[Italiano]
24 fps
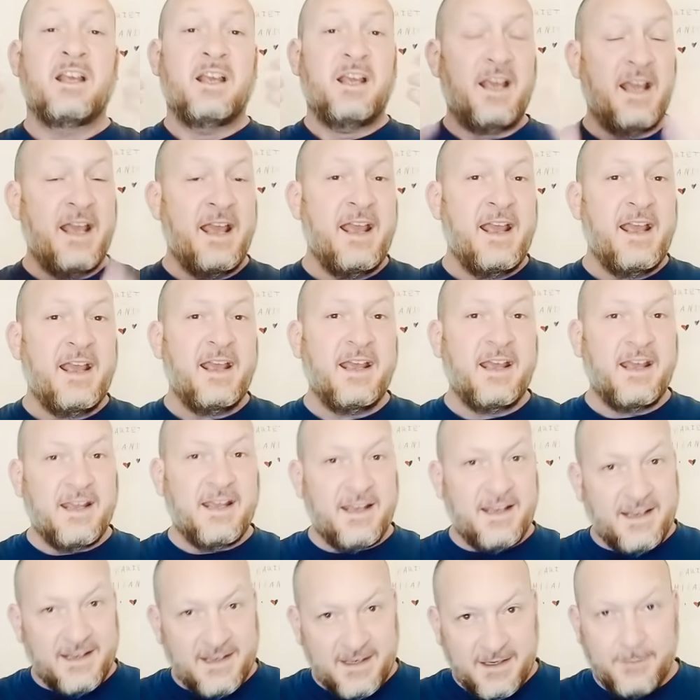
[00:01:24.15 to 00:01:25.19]

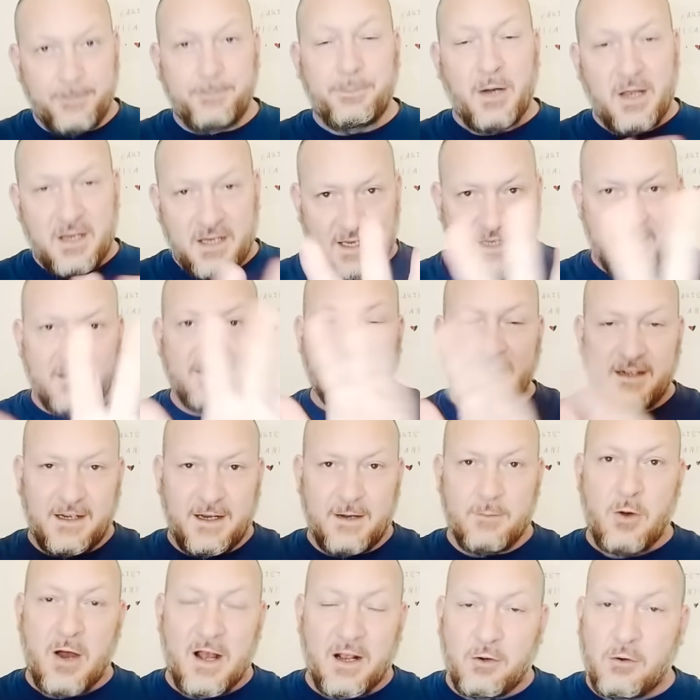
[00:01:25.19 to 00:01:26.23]
E poi
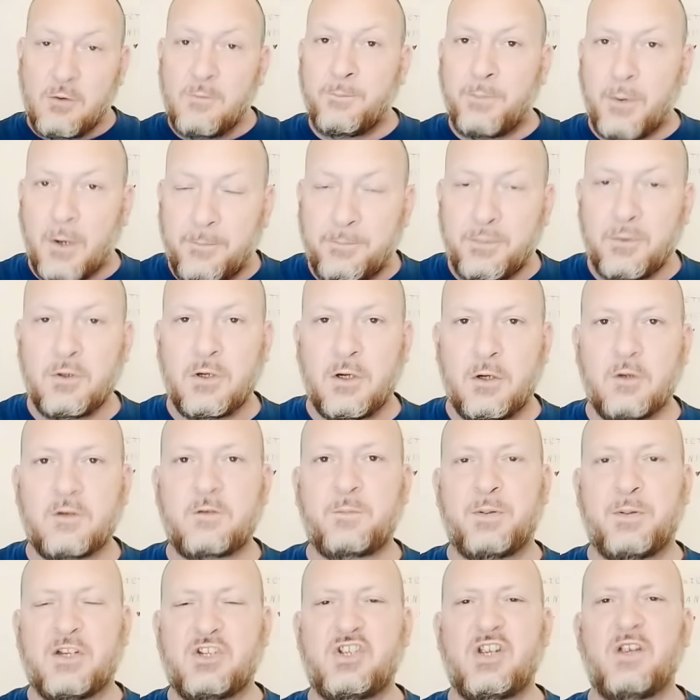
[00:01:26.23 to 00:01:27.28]
entreremo anche un po' più nello
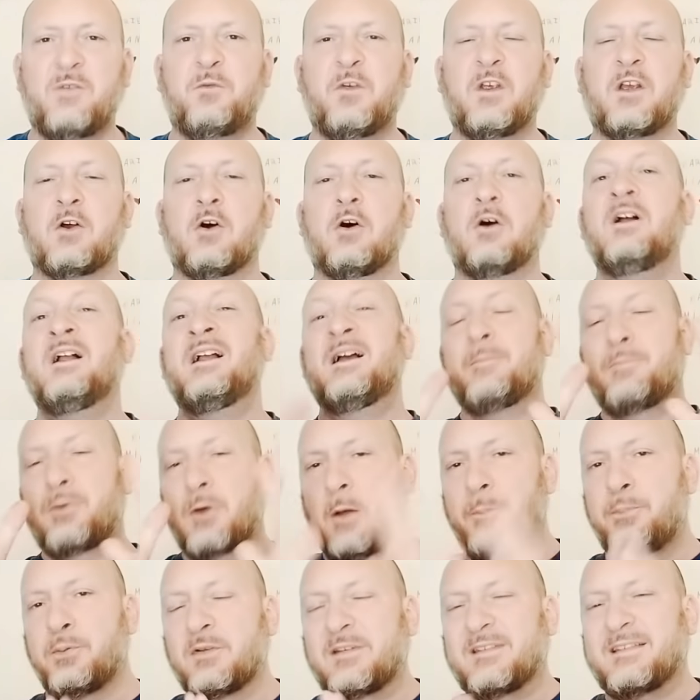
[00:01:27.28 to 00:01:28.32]
specifico
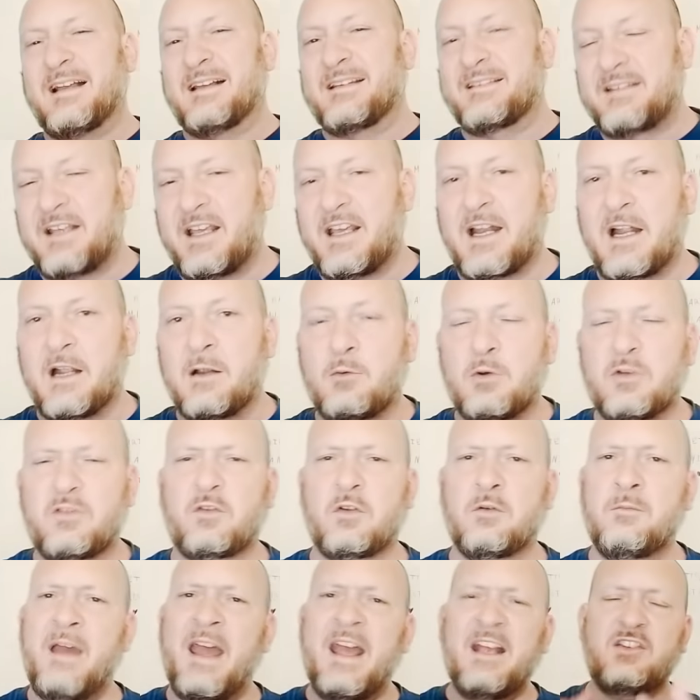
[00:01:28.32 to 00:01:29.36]
proprio stasera in
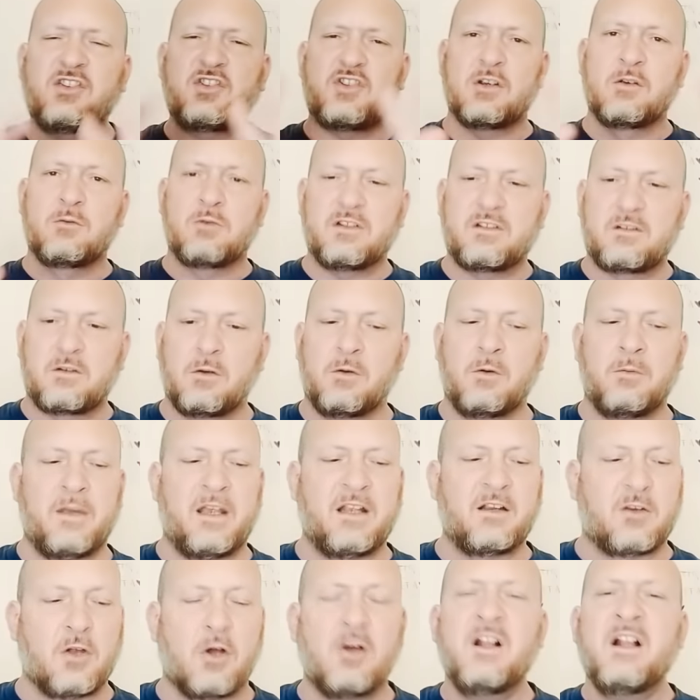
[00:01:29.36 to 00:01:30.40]
questo match. In questo
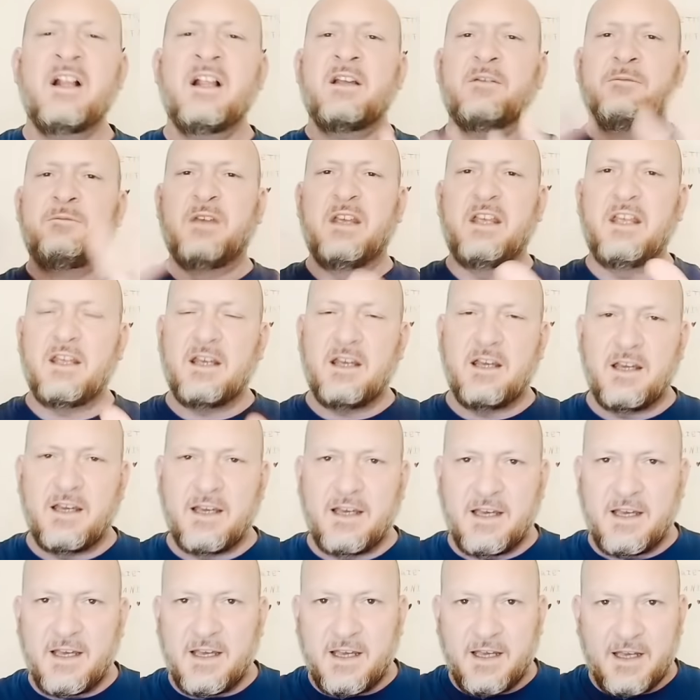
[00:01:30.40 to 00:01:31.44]
momento vi,
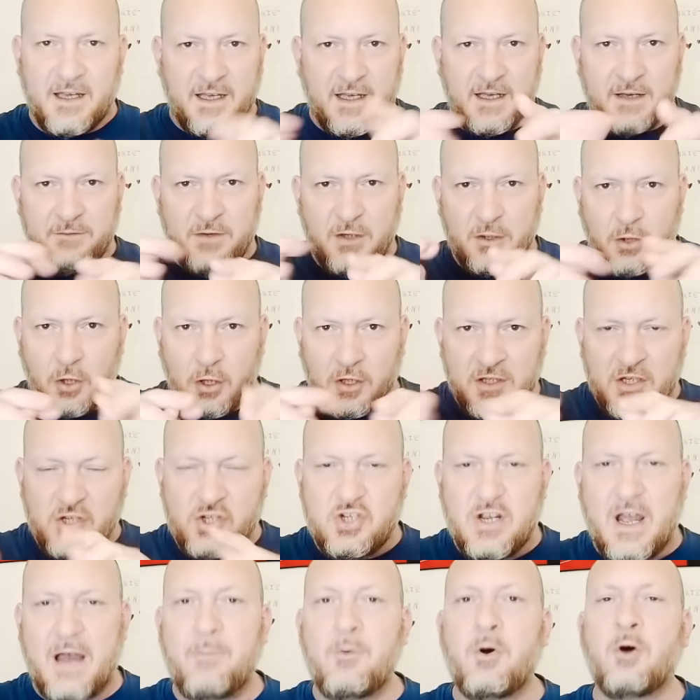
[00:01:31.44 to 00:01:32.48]
eh, vi do,
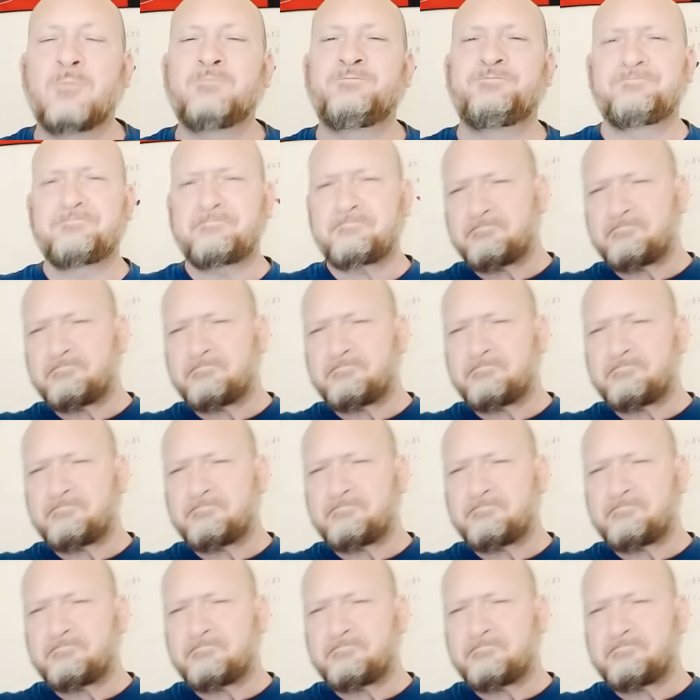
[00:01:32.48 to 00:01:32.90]
diciamo,